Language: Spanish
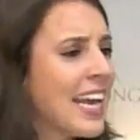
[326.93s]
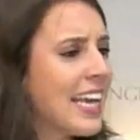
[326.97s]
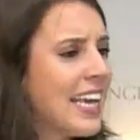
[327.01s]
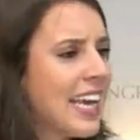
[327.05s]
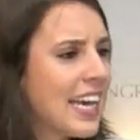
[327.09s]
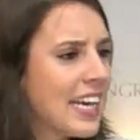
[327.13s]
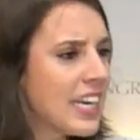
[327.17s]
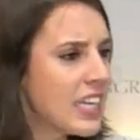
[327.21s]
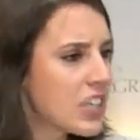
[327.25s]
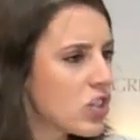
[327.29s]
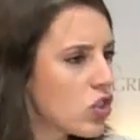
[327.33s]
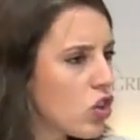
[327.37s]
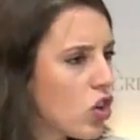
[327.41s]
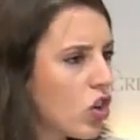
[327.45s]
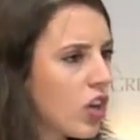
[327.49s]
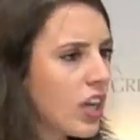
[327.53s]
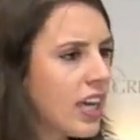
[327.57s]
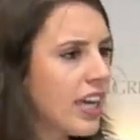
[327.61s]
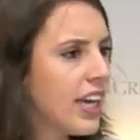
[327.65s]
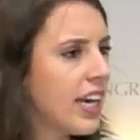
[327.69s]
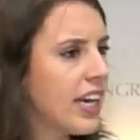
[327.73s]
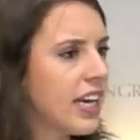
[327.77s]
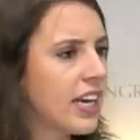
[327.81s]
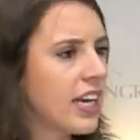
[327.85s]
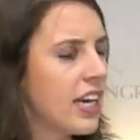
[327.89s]
quienes no
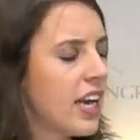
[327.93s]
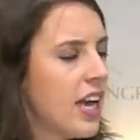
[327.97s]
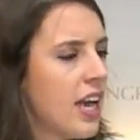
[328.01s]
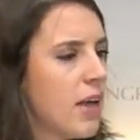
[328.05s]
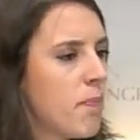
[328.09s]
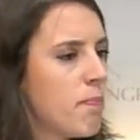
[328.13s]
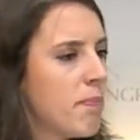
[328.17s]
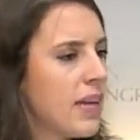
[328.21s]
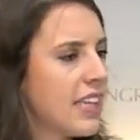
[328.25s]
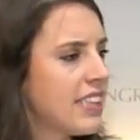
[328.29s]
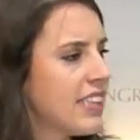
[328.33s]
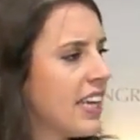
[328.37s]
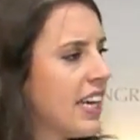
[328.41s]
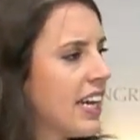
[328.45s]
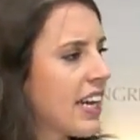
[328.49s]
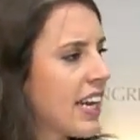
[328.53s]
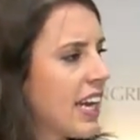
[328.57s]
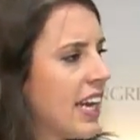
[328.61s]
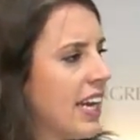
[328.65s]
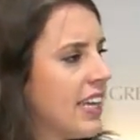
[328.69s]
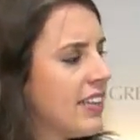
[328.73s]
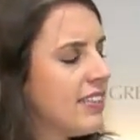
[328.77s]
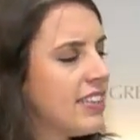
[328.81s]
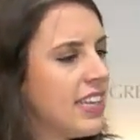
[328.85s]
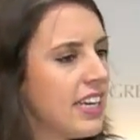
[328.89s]
quieren
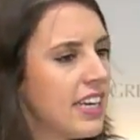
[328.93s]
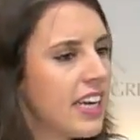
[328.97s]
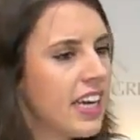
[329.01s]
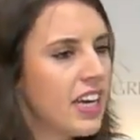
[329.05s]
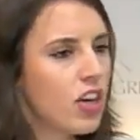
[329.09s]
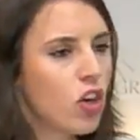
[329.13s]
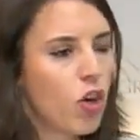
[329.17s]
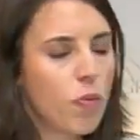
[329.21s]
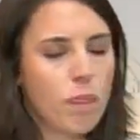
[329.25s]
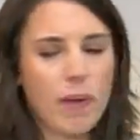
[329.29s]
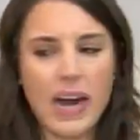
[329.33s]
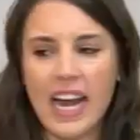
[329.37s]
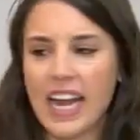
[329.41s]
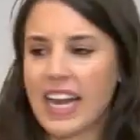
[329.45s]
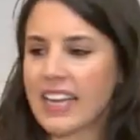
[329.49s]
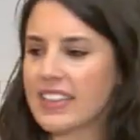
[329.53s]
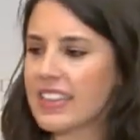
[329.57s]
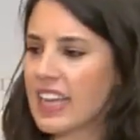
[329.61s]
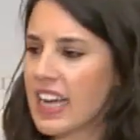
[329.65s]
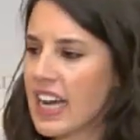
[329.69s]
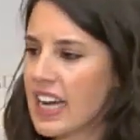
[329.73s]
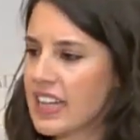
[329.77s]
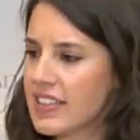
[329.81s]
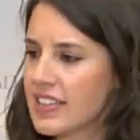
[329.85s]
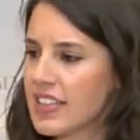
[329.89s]
meter dinero para que
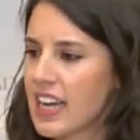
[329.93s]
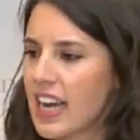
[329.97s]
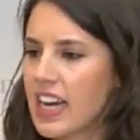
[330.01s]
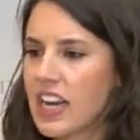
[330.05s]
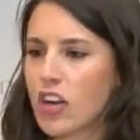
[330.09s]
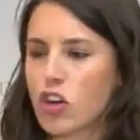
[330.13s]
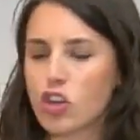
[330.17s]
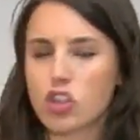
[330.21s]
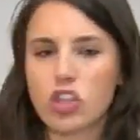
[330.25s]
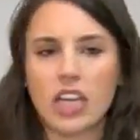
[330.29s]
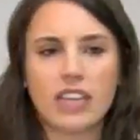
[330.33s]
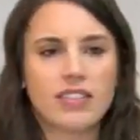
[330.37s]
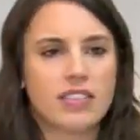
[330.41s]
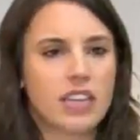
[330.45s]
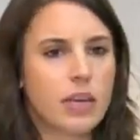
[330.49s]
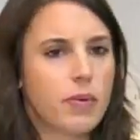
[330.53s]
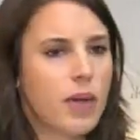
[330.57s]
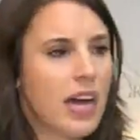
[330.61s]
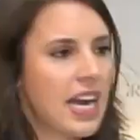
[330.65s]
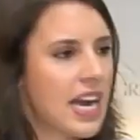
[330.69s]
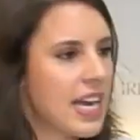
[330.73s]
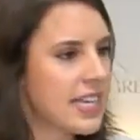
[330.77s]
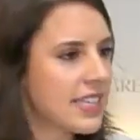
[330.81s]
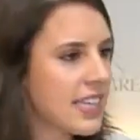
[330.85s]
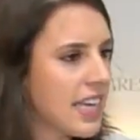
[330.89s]
tengan chalecos
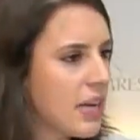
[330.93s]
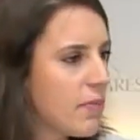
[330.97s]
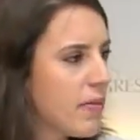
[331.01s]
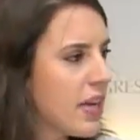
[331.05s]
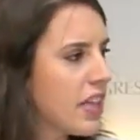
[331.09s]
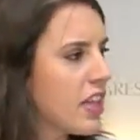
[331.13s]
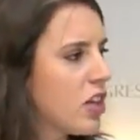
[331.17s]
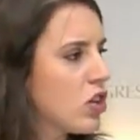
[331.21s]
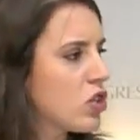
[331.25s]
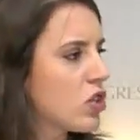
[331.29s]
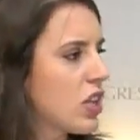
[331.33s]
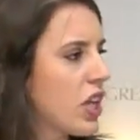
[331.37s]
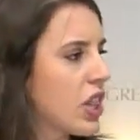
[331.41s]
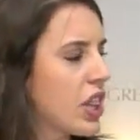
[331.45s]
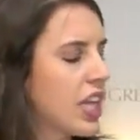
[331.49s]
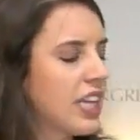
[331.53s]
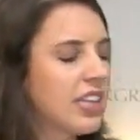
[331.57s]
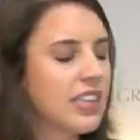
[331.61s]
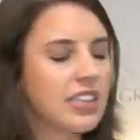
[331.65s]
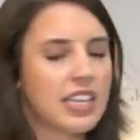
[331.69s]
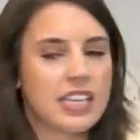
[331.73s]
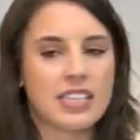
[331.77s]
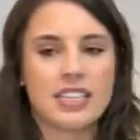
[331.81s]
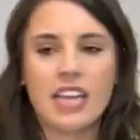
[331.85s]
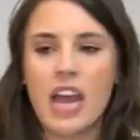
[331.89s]
antibalas y medios
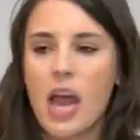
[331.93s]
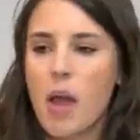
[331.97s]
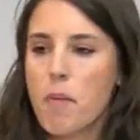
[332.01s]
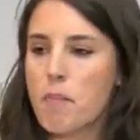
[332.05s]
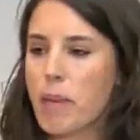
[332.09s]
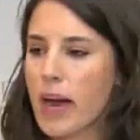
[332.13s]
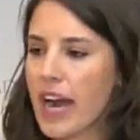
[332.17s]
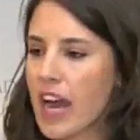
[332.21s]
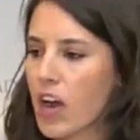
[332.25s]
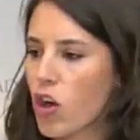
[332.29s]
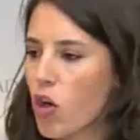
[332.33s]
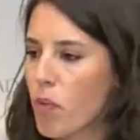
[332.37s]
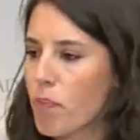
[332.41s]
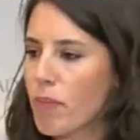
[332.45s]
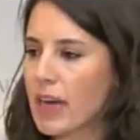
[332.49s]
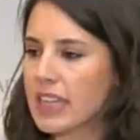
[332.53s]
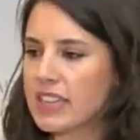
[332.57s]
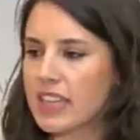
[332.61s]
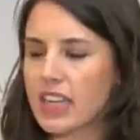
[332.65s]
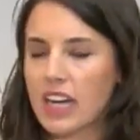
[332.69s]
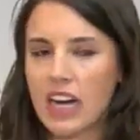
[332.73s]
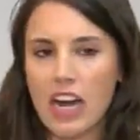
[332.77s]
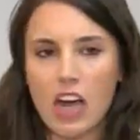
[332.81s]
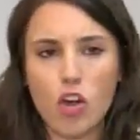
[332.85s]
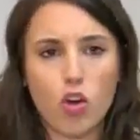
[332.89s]
decentes para
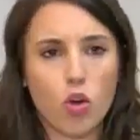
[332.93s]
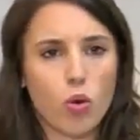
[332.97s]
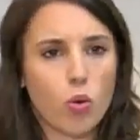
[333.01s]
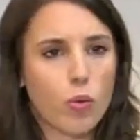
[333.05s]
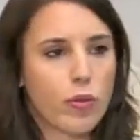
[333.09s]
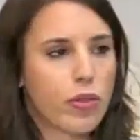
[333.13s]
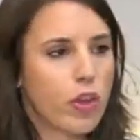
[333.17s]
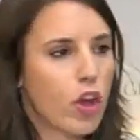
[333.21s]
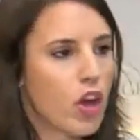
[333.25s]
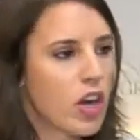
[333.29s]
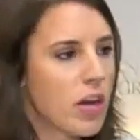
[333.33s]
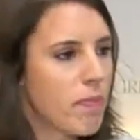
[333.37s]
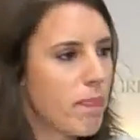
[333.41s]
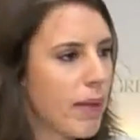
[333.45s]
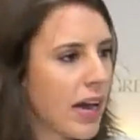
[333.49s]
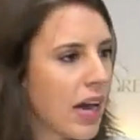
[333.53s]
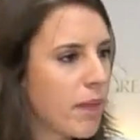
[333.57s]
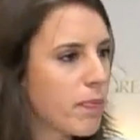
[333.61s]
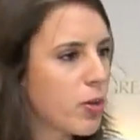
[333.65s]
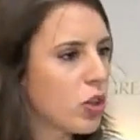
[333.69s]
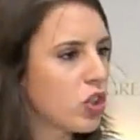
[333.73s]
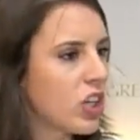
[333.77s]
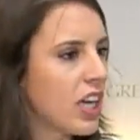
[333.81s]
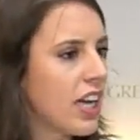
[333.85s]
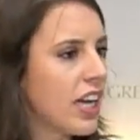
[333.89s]
combatir la corrupción y para
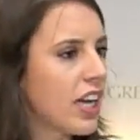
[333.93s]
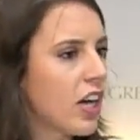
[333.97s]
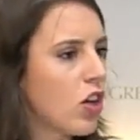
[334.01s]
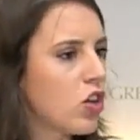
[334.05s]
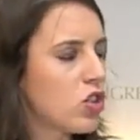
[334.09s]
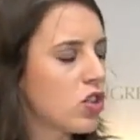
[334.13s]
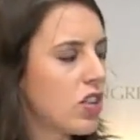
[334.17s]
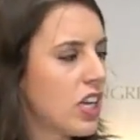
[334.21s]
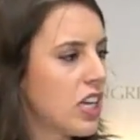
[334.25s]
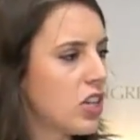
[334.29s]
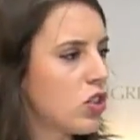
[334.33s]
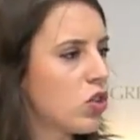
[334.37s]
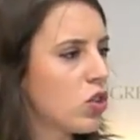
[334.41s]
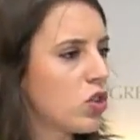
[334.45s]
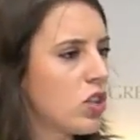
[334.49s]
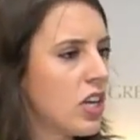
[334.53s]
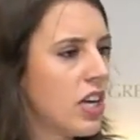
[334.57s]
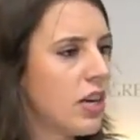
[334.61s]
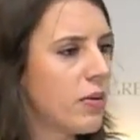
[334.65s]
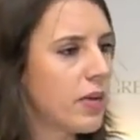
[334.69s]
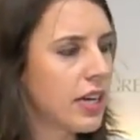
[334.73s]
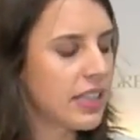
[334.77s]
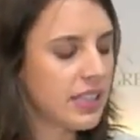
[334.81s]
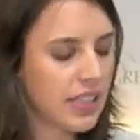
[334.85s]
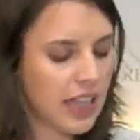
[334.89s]
proteger los derechos y
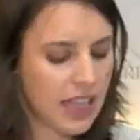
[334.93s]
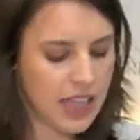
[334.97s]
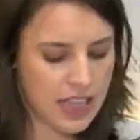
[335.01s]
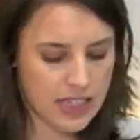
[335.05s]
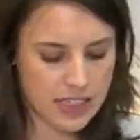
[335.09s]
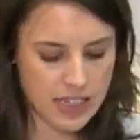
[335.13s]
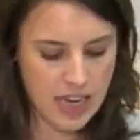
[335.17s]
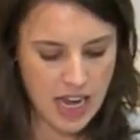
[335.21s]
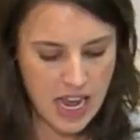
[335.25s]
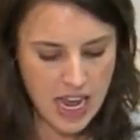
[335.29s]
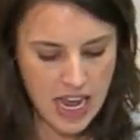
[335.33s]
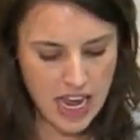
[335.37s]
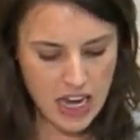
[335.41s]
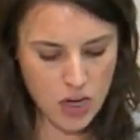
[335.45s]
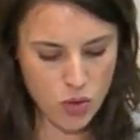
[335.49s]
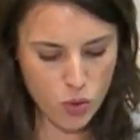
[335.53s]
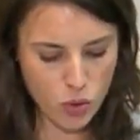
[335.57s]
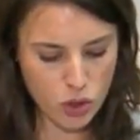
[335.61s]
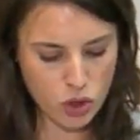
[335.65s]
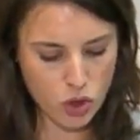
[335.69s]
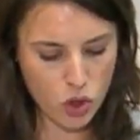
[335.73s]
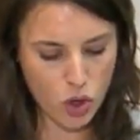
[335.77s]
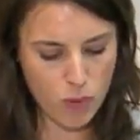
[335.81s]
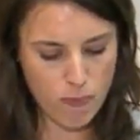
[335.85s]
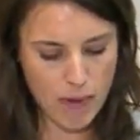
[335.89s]
libertades en
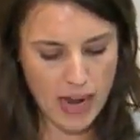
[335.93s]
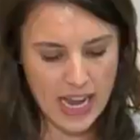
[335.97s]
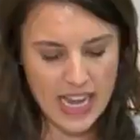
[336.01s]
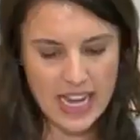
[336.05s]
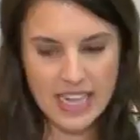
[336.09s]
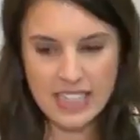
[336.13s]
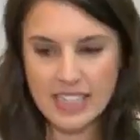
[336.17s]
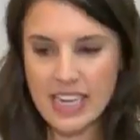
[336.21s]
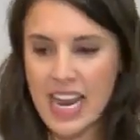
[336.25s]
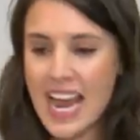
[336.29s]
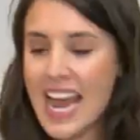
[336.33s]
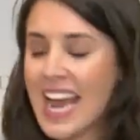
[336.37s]
nuestro país,